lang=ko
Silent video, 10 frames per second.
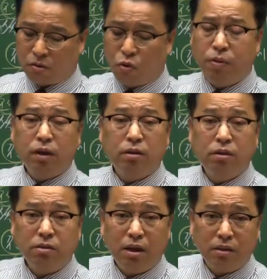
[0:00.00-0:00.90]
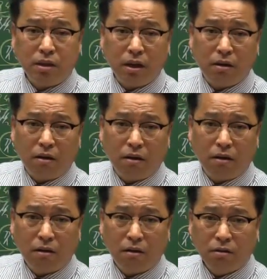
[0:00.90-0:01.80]
5번에 등록세 나왔잖아요.
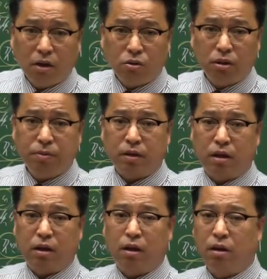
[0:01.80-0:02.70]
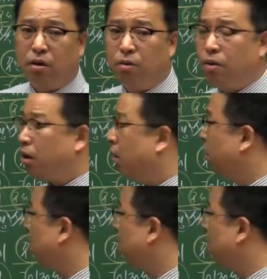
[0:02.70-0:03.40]
얘가 정답이잖아. 왜?